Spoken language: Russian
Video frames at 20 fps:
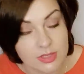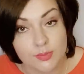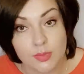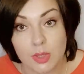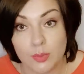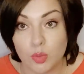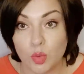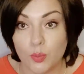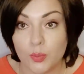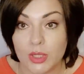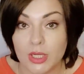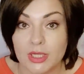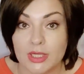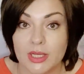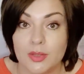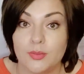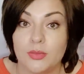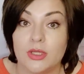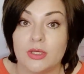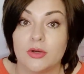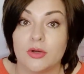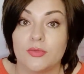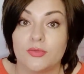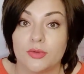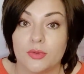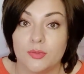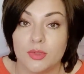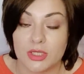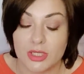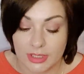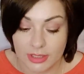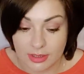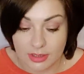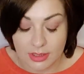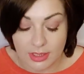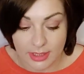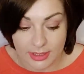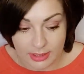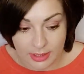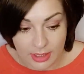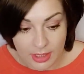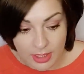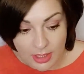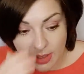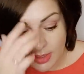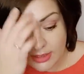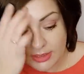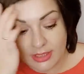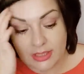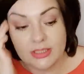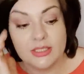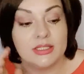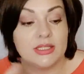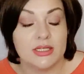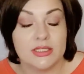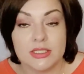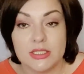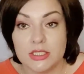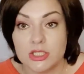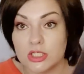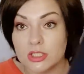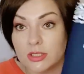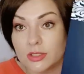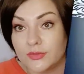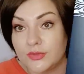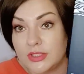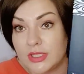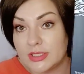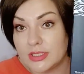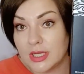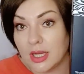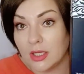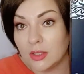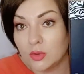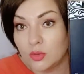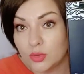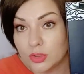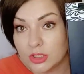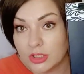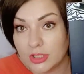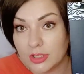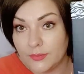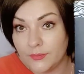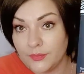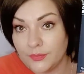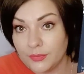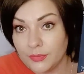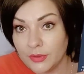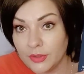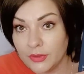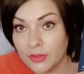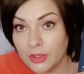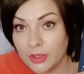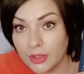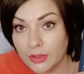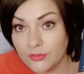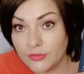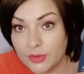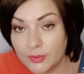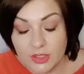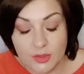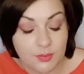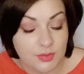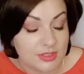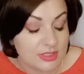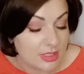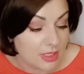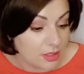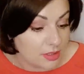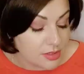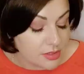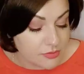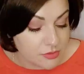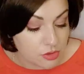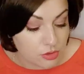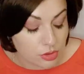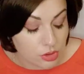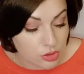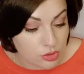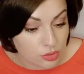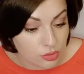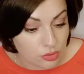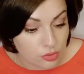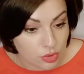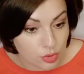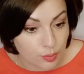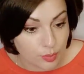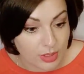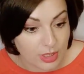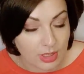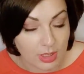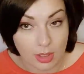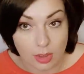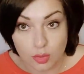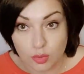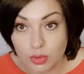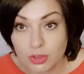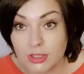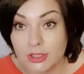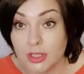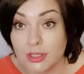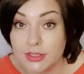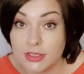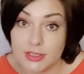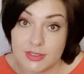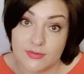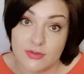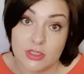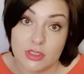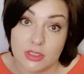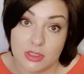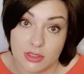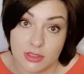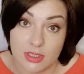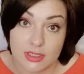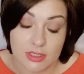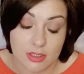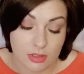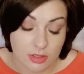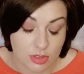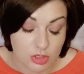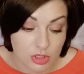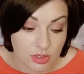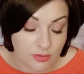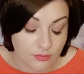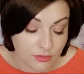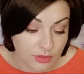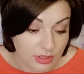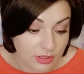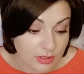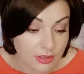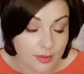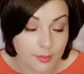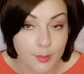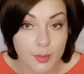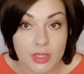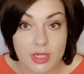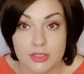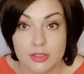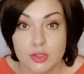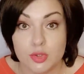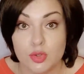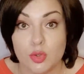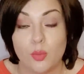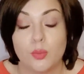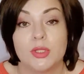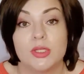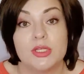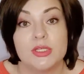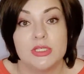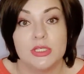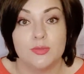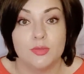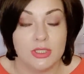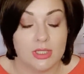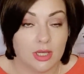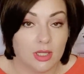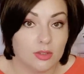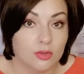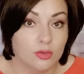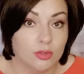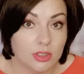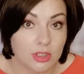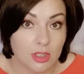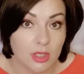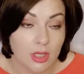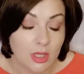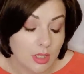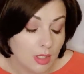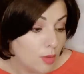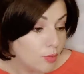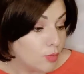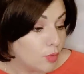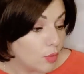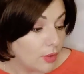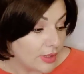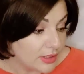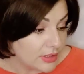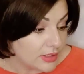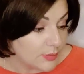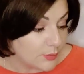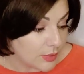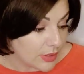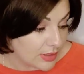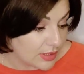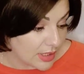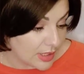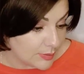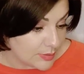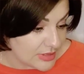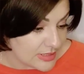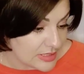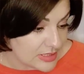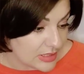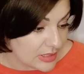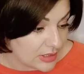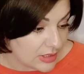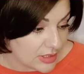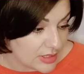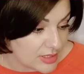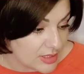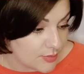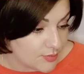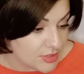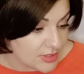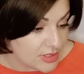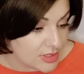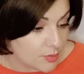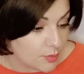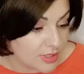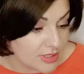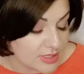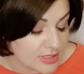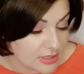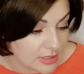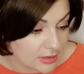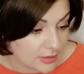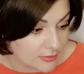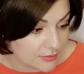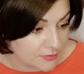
по программе Faberlic Like? На этот раз решила взять колготки вы мне писали, девчонки, что тоже брали колготки. Да, действительно, это достаточно выгодно брать теплые зимние колготки по этой программе со скидкой 70%.